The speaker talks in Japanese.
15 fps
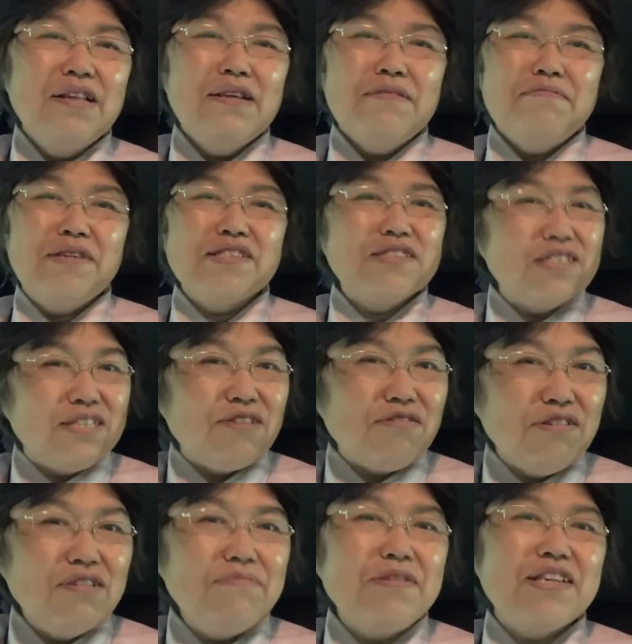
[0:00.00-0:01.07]
まあ、ついて
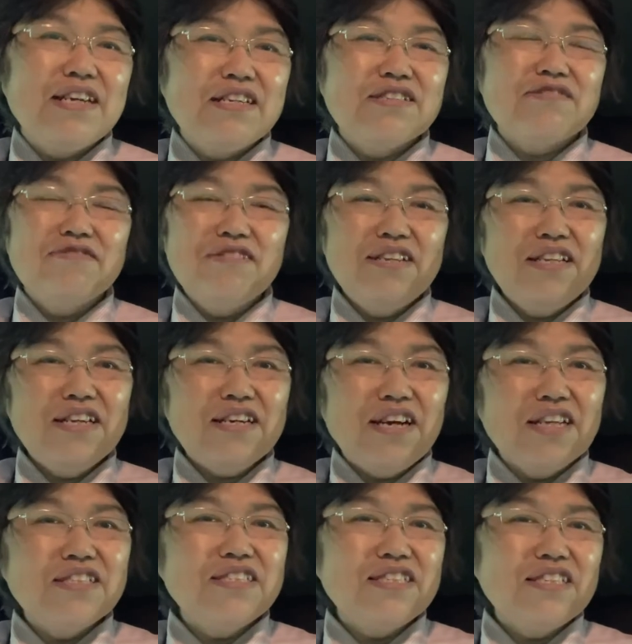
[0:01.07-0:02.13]
こいみたいなそんなね
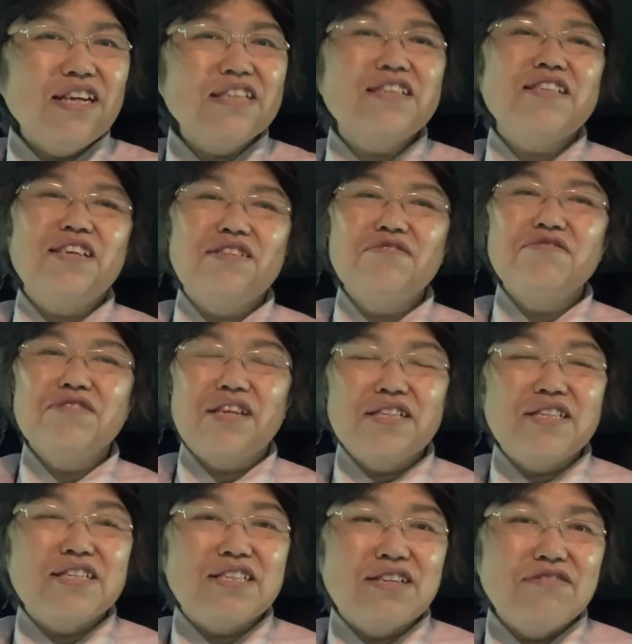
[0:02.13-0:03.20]
感じだったようなん
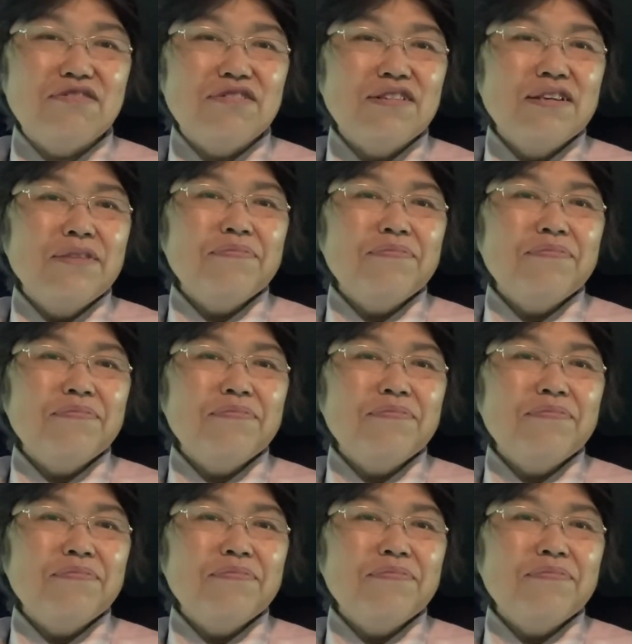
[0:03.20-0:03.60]
ですけど